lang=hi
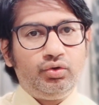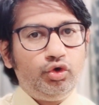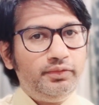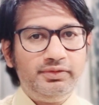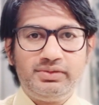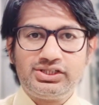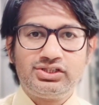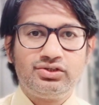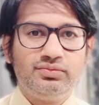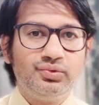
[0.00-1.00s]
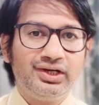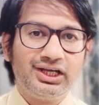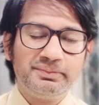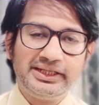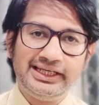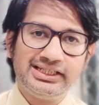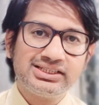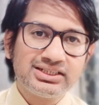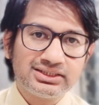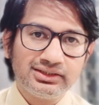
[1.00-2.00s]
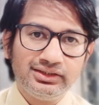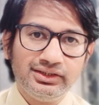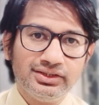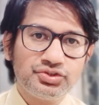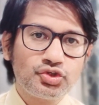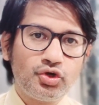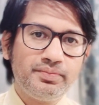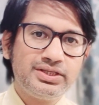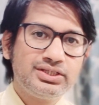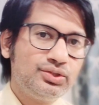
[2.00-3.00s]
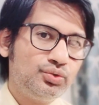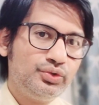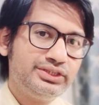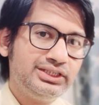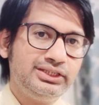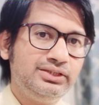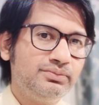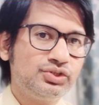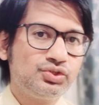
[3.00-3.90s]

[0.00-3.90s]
कोई भी बच्चे को बुखार में खेच आ सकती है सौ में से दो से तीन